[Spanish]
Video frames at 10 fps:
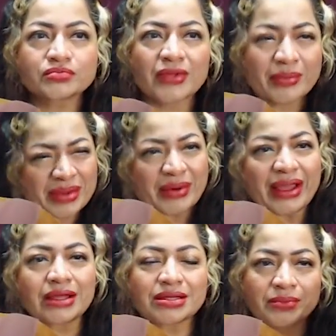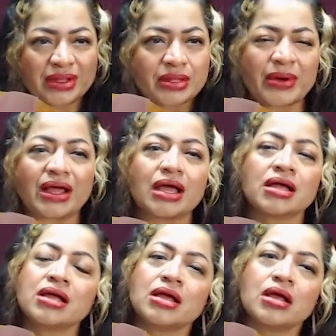vente para acá, vente para acá.
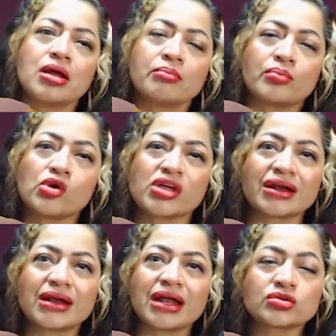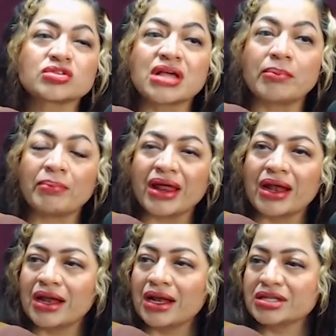Porque Renato es el,
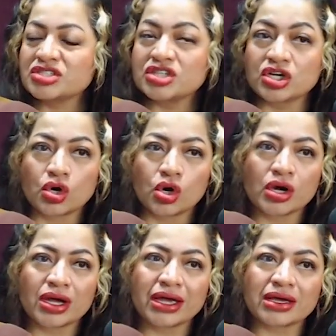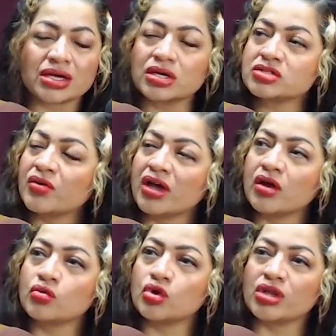el, el chico, eh, e, fue
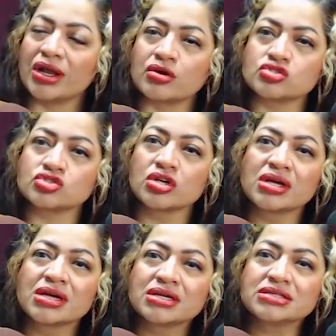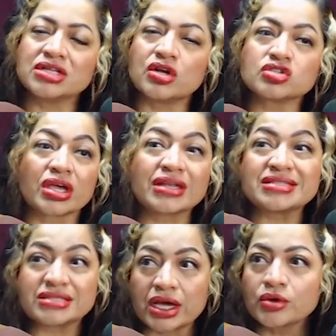uno de los, de los que
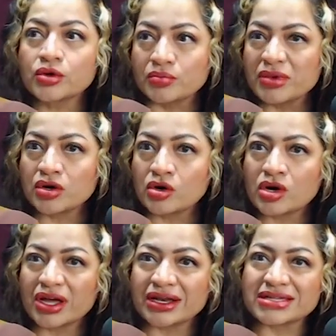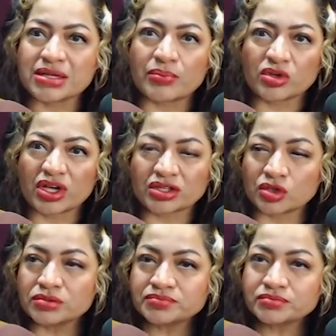iniciaron conmigo en este
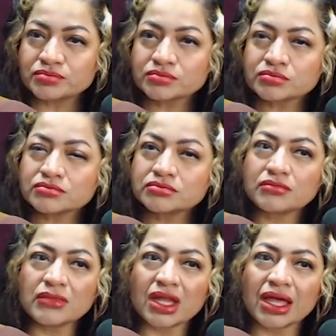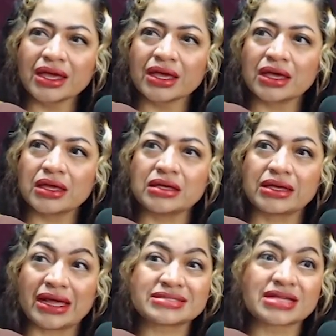proyecto eh, y
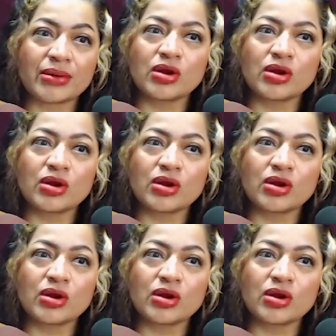que él sabe lo